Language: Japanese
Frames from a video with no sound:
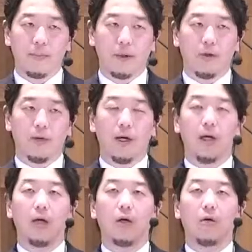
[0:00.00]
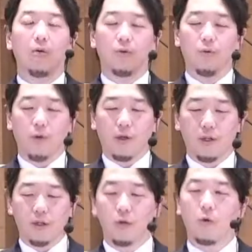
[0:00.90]
パウロはこの
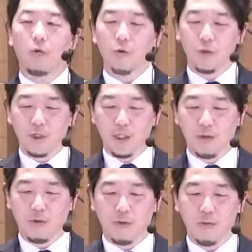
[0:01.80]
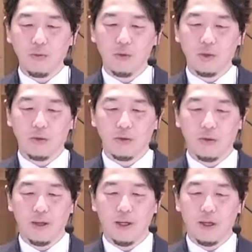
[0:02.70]
フォーカス強調したいと思っていること
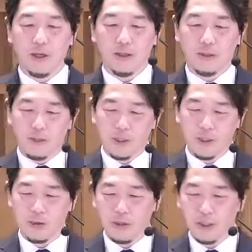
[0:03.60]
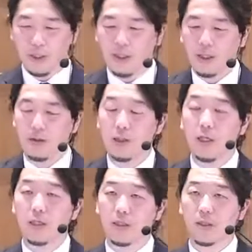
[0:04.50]
は魂の怒りである
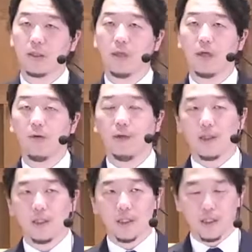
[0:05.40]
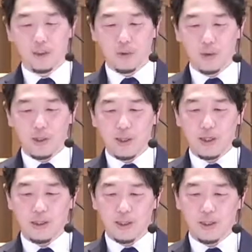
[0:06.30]
イエス私たちがそこから
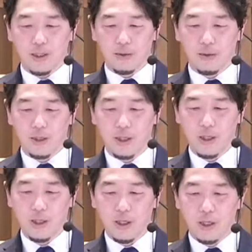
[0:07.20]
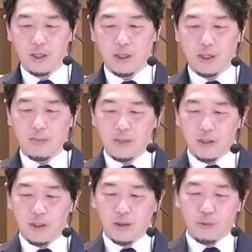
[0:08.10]
離れないように神
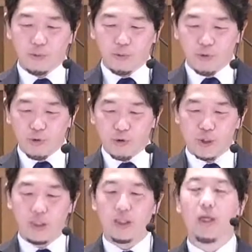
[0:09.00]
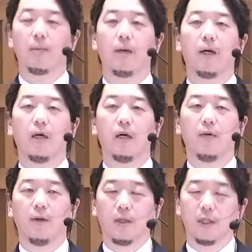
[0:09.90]
に服従しなければ
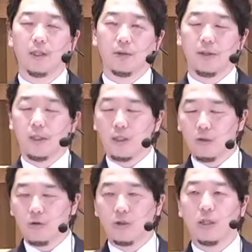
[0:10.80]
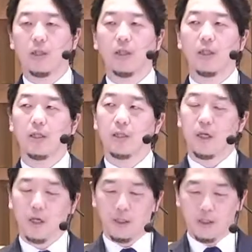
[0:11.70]
私たちは何一つできないし
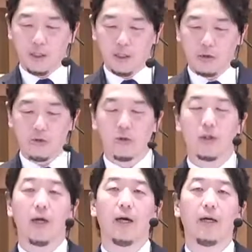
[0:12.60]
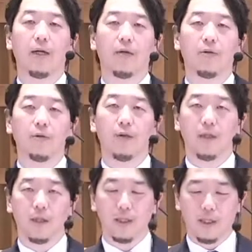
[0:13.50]
何一つ変えられることは
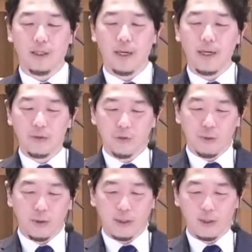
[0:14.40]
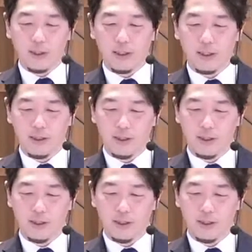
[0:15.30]
できない変えることはできない